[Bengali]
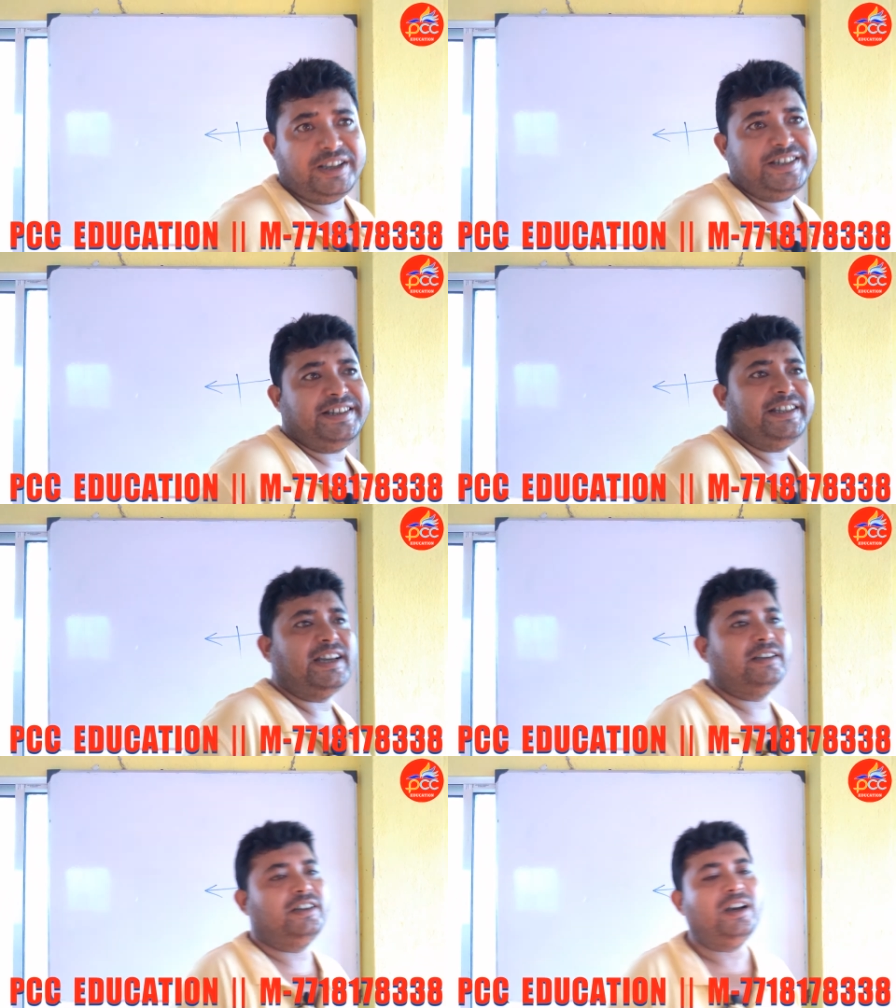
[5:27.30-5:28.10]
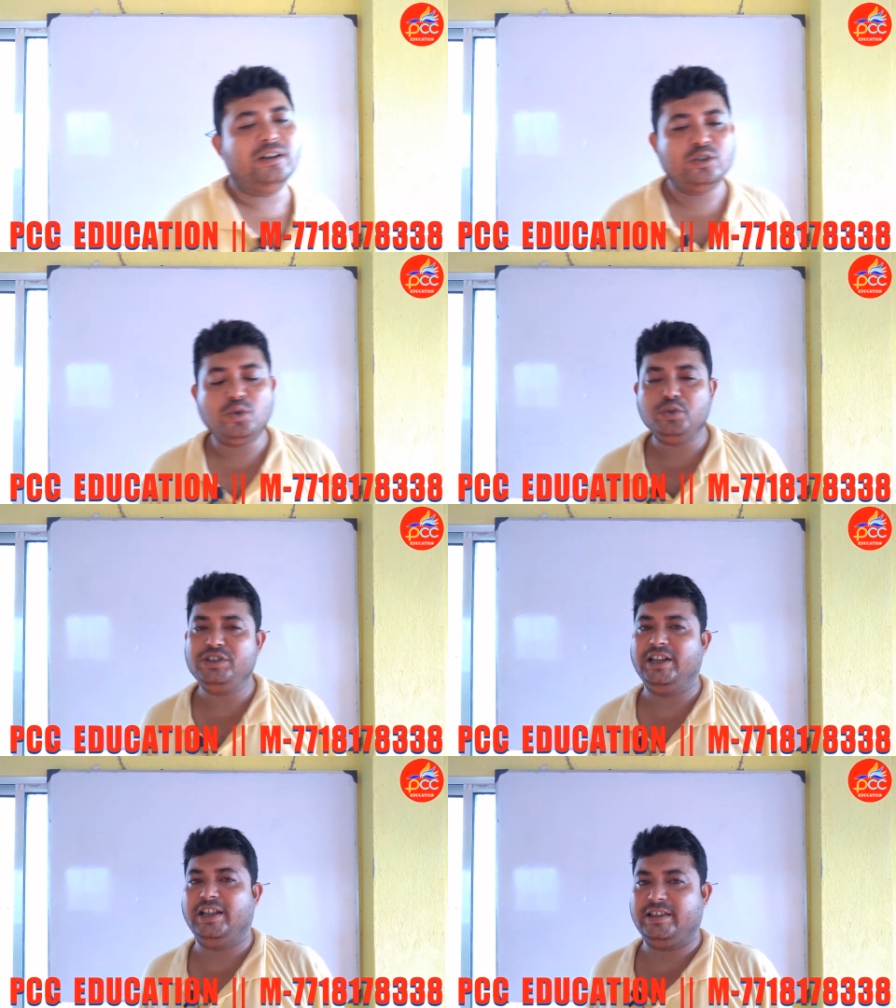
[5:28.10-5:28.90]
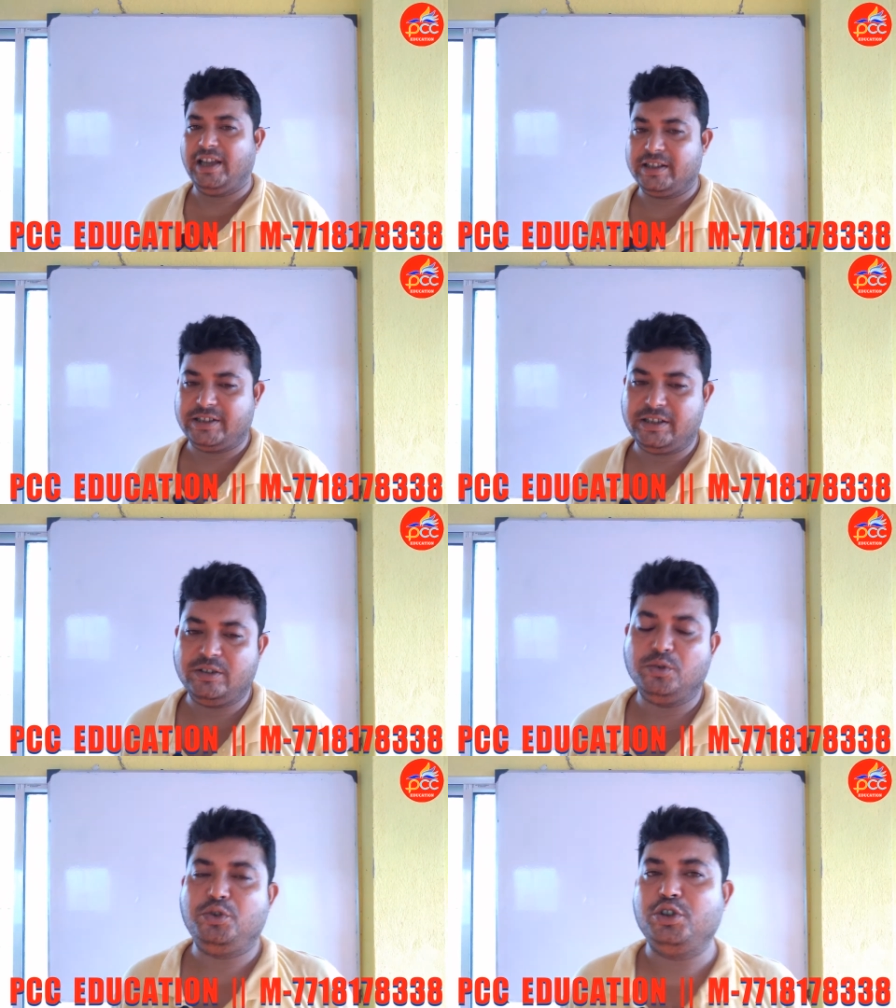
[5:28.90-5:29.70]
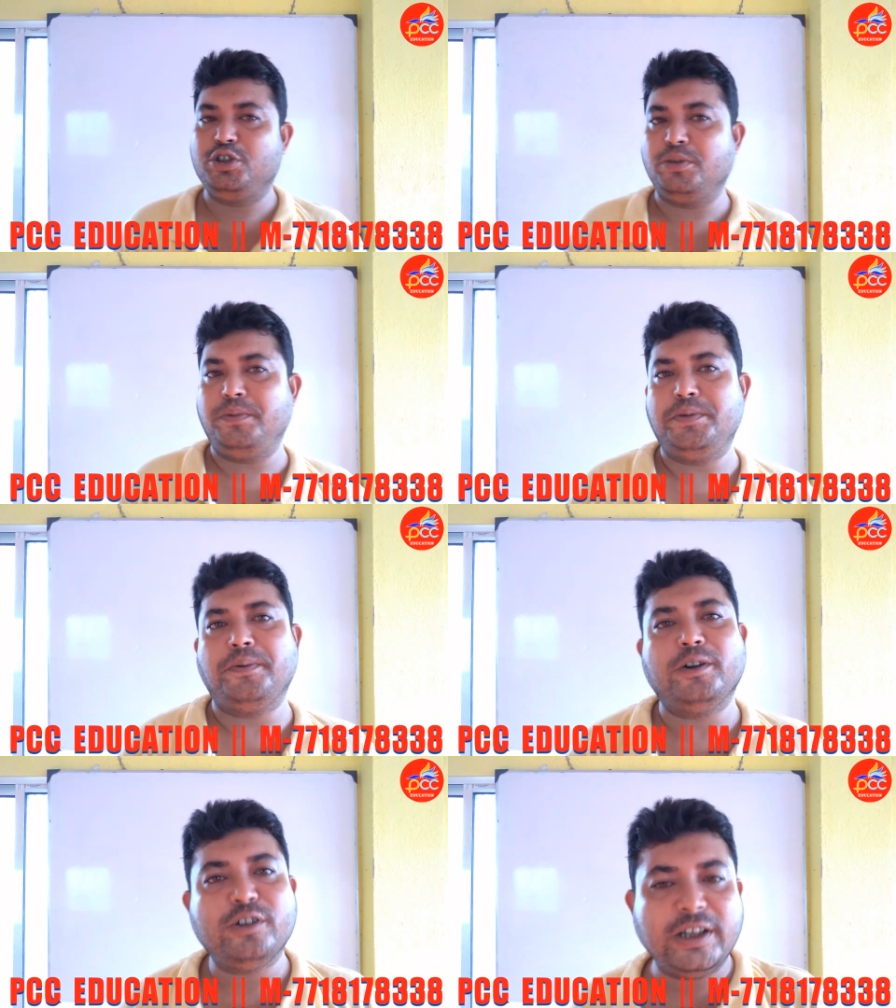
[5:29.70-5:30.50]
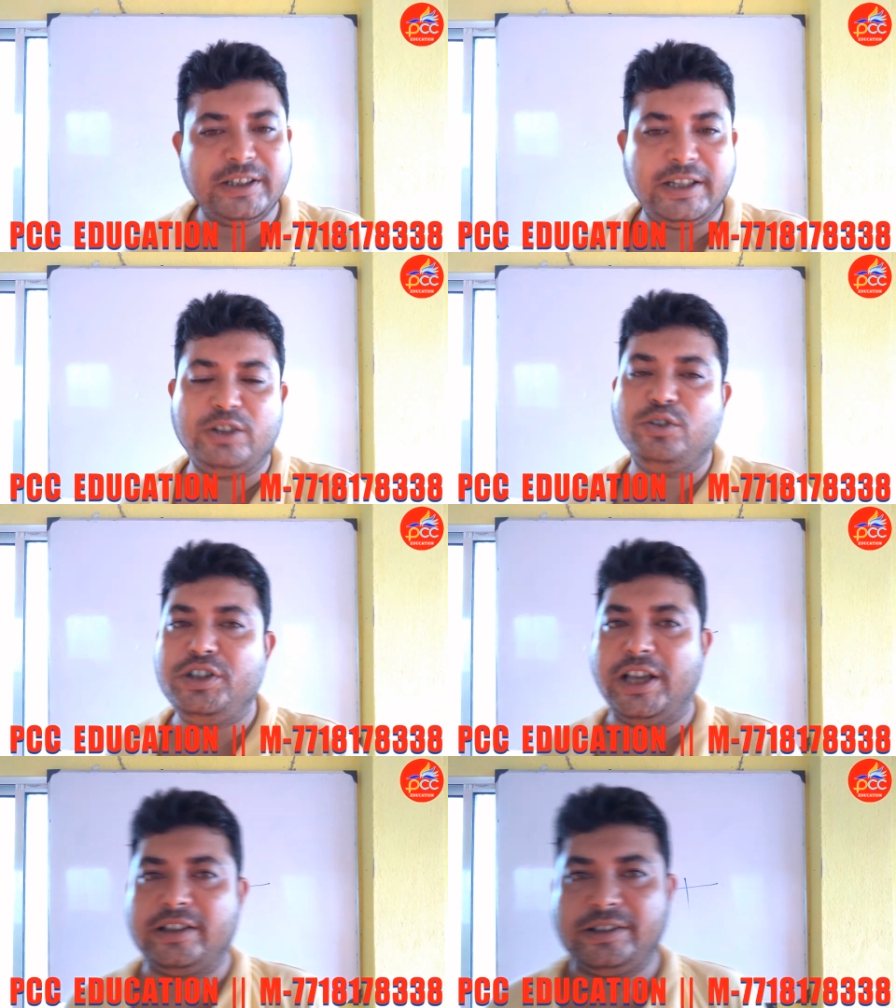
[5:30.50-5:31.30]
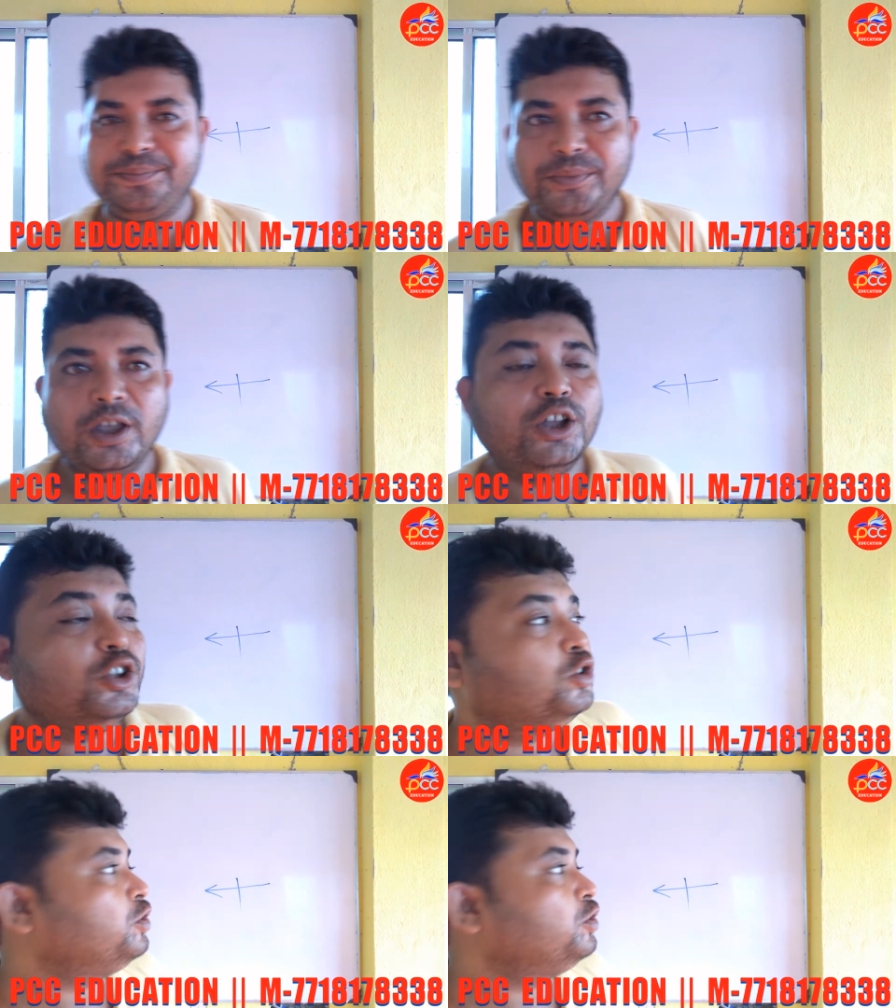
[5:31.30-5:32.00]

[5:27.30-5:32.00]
স্টেশনটা কোন জেলাতে আছে উত্তর চব্বিশ পরগনাতে না নদিয়াতে তো